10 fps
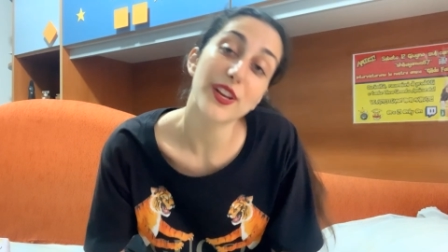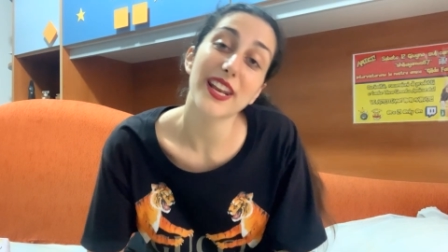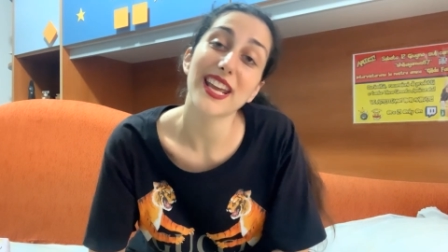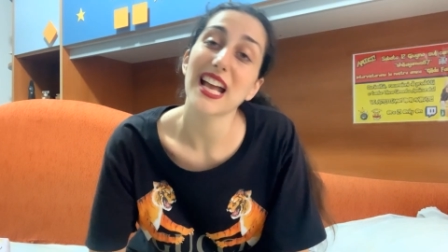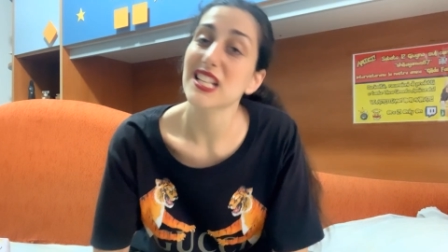
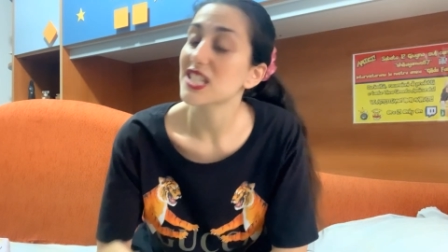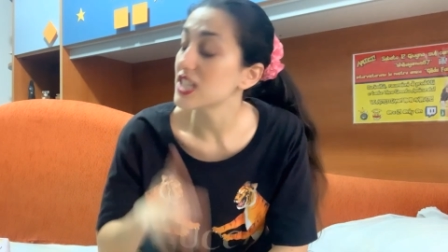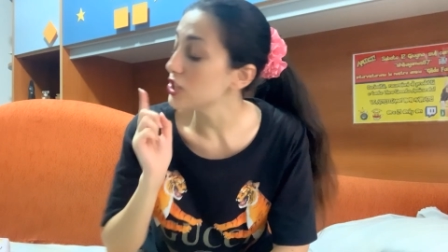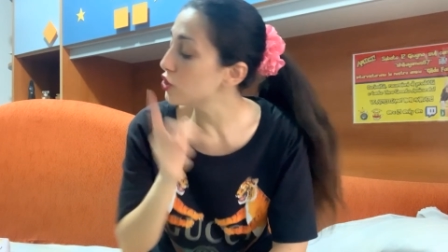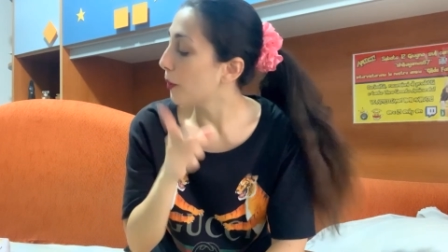
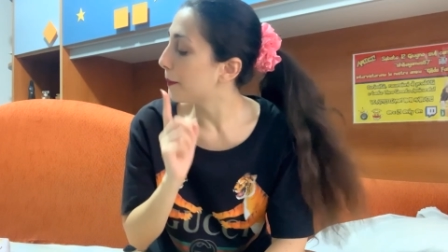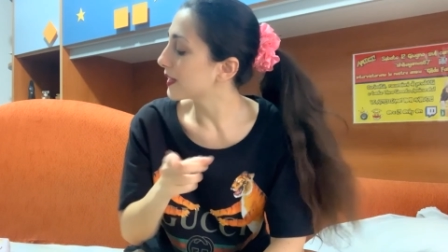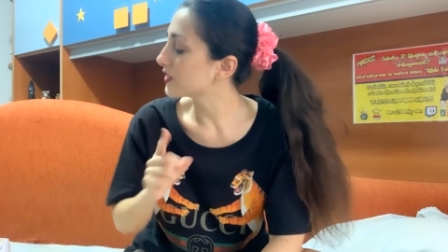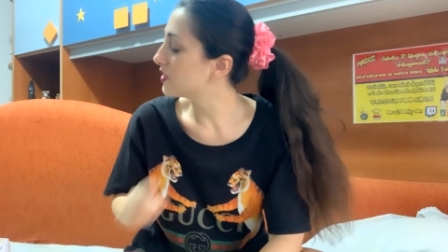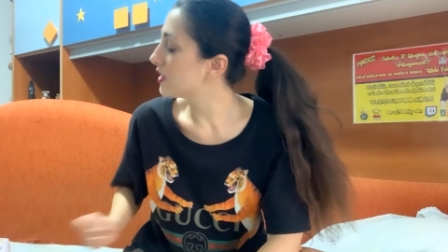ragazzi io
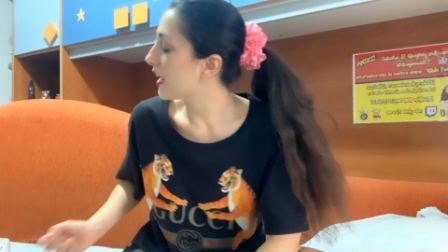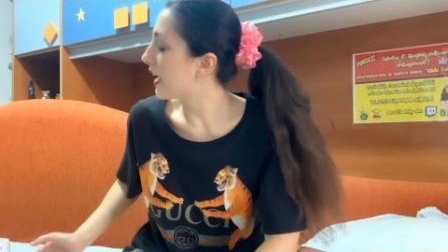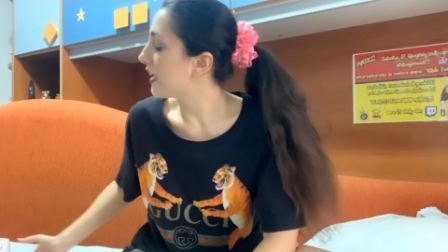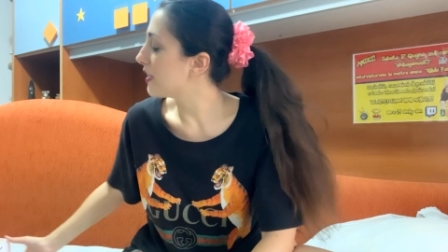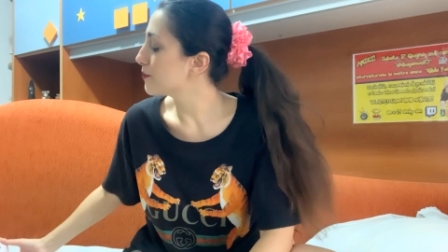
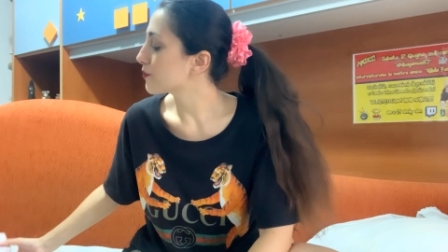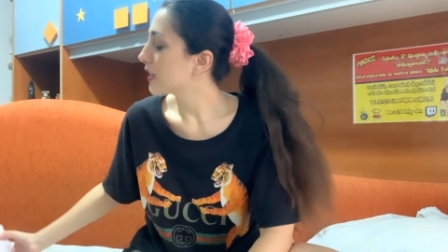partirei,